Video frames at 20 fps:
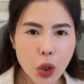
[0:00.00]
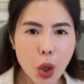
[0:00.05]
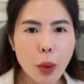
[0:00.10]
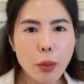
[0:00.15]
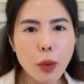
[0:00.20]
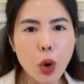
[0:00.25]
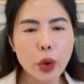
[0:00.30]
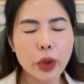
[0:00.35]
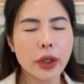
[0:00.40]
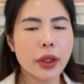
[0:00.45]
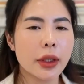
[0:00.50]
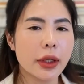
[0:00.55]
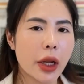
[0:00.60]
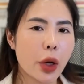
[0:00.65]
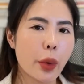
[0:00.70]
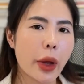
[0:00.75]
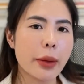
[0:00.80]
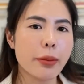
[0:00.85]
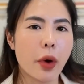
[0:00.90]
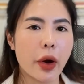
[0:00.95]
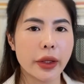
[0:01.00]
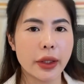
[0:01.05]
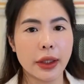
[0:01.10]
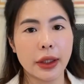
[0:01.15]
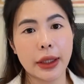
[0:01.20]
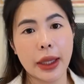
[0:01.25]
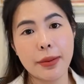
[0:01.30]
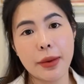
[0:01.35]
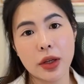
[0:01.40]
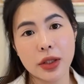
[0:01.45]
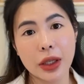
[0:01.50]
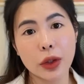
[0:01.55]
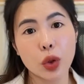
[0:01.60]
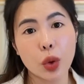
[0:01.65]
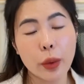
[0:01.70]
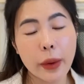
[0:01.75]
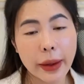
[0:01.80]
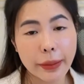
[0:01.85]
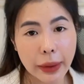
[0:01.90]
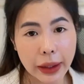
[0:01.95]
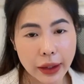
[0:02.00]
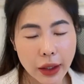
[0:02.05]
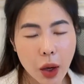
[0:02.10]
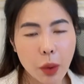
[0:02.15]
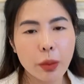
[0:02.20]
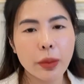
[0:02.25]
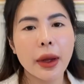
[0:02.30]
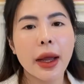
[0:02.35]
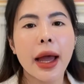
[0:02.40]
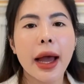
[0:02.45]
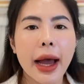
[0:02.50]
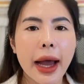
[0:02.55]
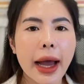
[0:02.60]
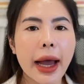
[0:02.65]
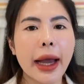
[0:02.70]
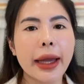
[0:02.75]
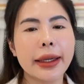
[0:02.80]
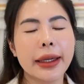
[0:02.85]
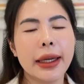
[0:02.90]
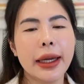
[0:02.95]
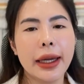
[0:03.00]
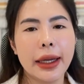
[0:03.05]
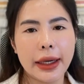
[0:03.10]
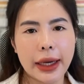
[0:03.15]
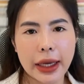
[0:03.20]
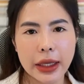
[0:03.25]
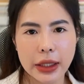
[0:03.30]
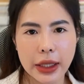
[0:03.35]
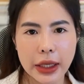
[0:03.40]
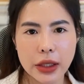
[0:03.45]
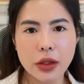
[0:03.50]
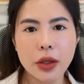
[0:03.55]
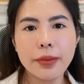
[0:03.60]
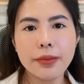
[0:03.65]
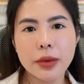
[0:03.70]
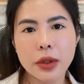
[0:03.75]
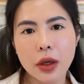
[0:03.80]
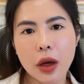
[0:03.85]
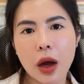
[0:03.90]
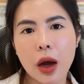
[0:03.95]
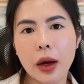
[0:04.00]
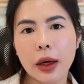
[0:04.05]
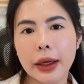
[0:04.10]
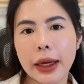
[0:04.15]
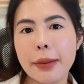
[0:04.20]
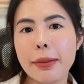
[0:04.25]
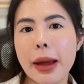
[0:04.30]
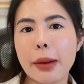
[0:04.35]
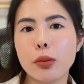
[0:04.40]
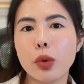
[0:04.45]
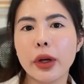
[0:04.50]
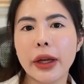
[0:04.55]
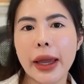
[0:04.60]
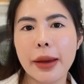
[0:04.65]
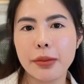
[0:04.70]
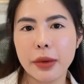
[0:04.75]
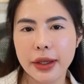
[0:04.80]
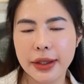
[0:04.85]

một là loại bỏ những tế bào sắc tố bên mặt đông hai là sẽ giúp cho các bạn bôi kem ở